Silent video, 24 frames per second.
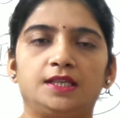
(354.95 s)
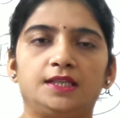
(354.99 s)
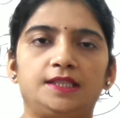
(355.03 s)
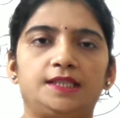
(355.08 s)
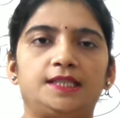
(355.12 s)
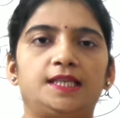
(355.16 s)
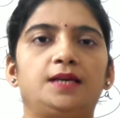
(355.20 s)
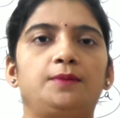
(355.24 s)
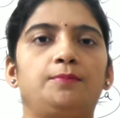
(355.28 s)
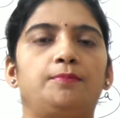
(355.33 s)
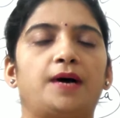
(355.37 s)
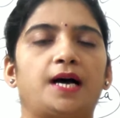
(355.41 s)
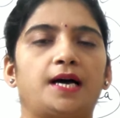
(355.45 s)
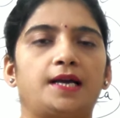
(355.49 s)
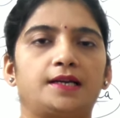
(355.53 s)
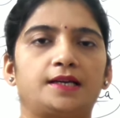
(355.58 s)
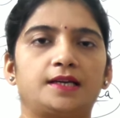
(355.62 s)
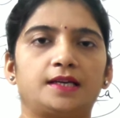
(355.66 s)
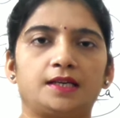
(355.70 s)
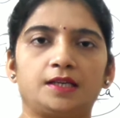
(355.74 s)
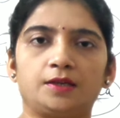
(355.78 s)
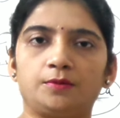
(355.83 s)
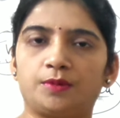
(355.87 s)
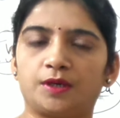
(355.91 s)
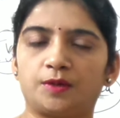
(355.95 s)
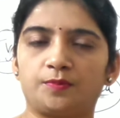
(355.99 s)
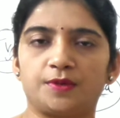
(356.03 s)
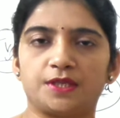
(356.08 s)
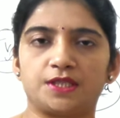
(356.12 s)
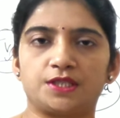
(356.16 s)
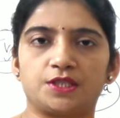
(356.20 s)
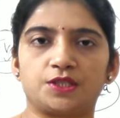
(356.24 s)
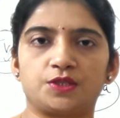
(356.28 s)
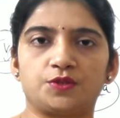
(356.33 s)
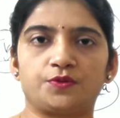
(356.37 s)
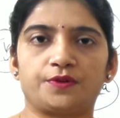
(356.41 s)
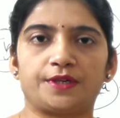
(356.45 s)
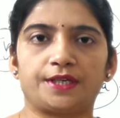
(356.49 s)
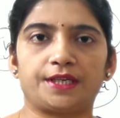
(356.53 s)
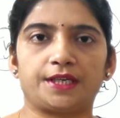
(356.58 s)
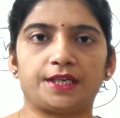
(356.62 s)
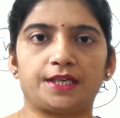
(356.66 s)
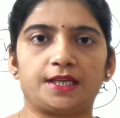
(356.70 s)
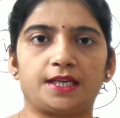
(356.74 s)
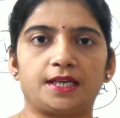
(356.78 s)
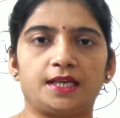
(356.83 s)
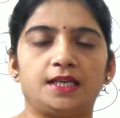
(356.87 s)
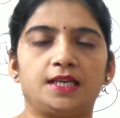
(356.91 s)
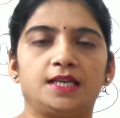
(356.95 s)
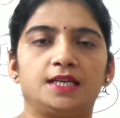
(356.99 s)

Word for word: ये बारकर रिवर पे सिचुएटेड है